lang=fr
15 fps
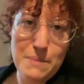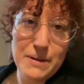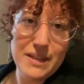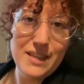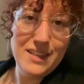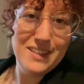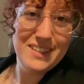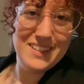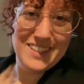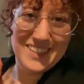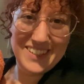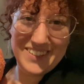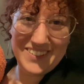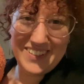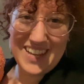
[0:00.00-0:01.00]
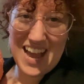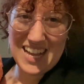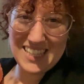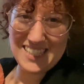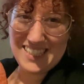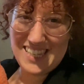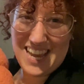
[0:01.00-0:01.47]
pris.
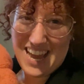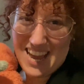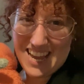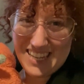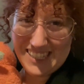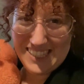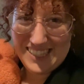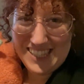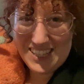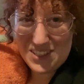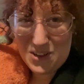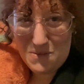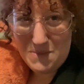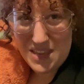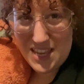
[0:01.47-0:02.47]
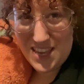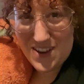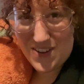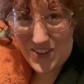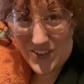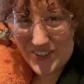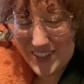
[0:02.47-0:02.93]
Regardez, c'est trop
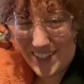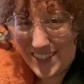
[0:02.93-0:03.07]
mignon